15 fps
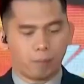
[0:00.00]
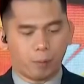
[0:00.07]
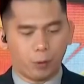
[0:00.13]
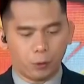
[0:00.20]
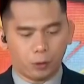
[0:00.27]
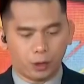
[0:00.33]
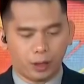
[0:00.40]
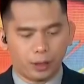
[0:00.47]

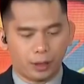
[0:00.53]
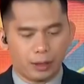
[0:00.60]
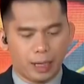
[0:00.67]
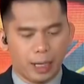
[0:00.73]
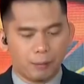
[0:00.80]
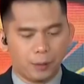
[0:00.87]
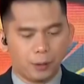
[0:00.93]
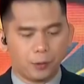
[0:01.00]
nag-post siya ng
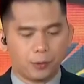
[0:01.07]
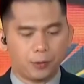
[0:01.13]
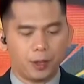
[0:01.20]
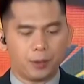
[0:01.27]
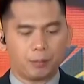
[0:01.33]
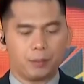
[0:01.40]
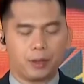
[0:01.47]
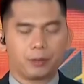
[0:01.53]
libelous
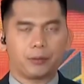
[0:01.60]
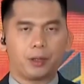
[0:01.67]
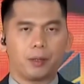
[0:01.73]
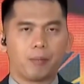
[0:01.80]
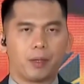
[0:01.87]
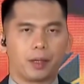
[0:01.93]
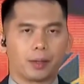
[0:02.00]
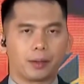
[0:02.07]
statement,
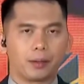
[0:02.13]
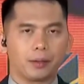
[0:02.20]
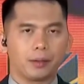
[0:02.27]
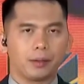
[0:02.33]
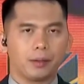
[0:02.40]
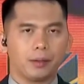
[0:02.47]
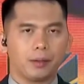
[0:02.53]
Kuya Mark?